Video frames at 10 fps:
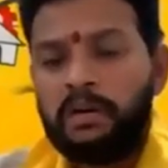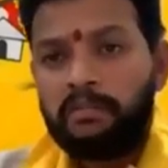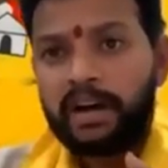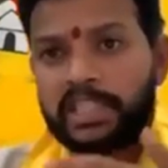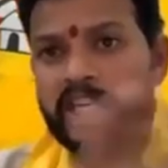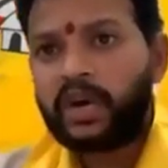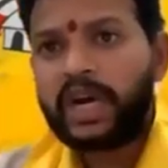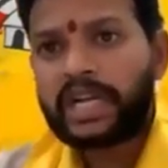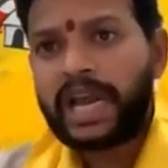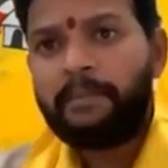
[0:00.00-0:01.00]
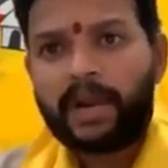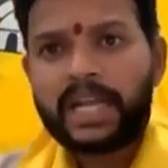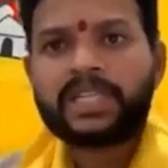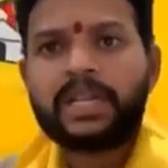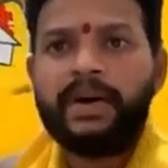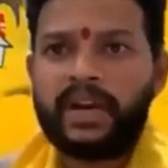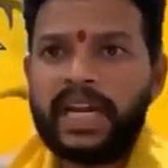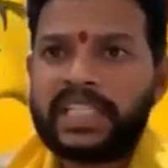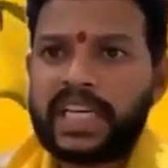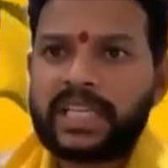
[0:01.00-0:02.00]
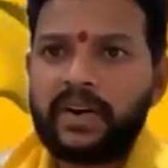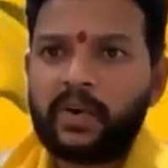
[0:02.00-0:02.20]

వన్ జీరో ఎయిట్ అంబులెన్స్ మేము రిలీజ్ చేసాం